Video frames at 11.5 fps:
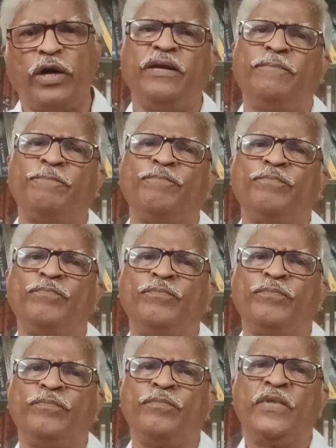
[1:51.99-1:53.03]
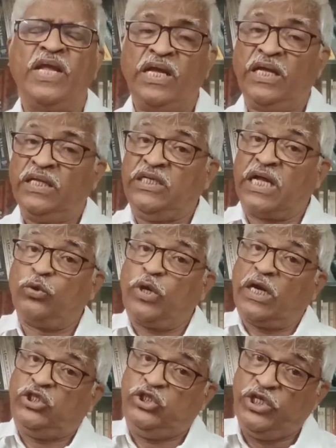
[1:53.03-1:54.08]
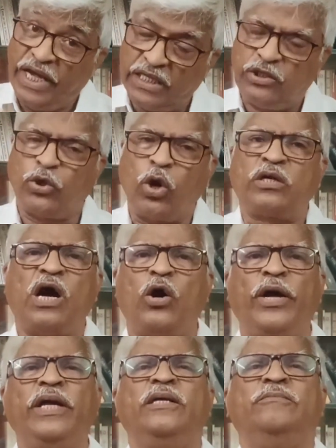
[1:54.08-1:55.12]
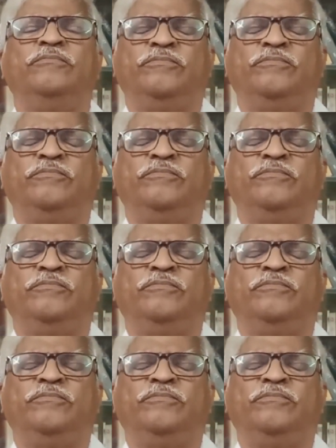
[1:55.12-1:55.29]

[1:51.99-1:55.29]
হয় যাতে ওনার জেদ রক্ষা হয়